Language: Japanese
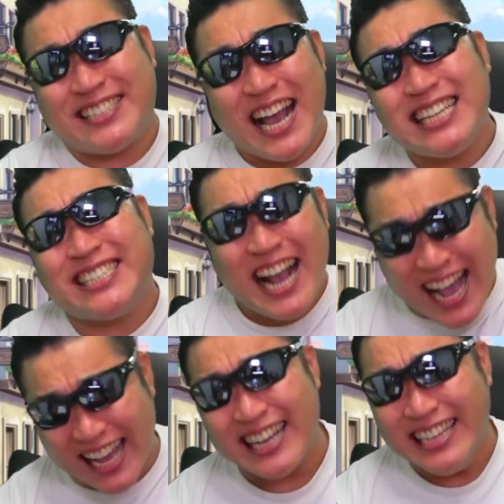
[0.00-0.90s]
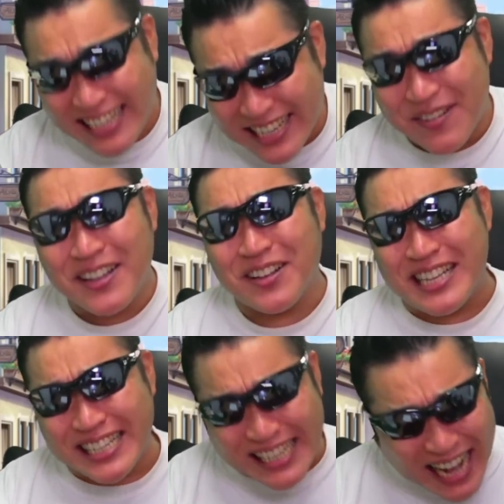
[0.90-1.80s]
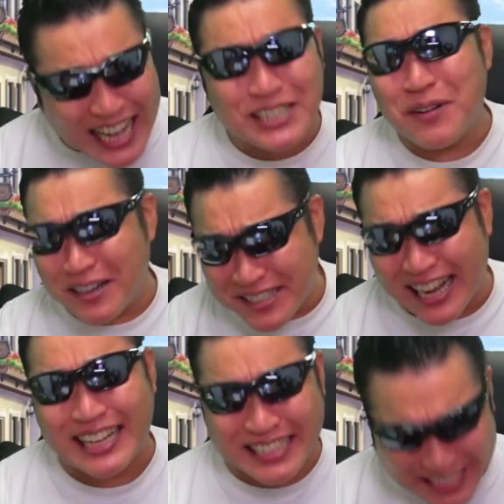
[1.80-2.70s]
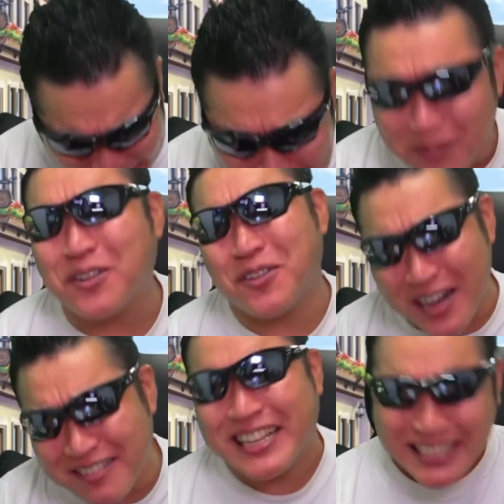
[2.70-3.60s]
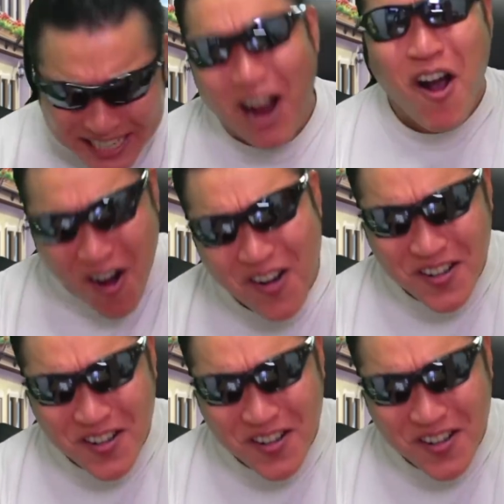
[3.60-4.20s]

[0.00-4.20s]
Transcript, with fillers: いっちゃいっちゃイベントに1ヶ月もあるんだから絶対元取れるって言っちゃ